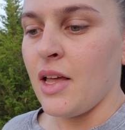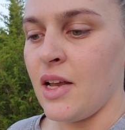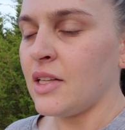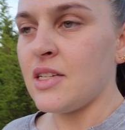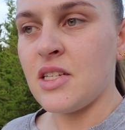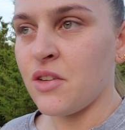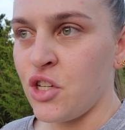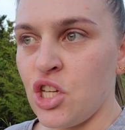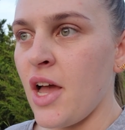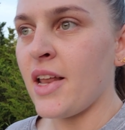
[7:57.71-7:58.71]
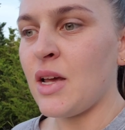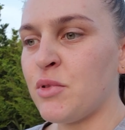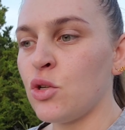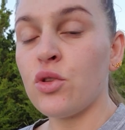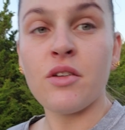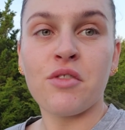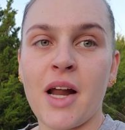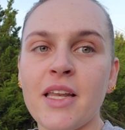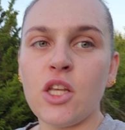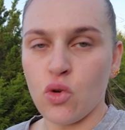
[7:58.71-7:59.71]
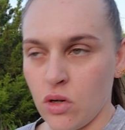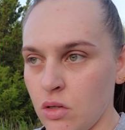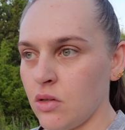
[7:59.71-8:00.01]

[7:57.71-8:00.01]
Некоторые из их вещей, они абсолютно вранье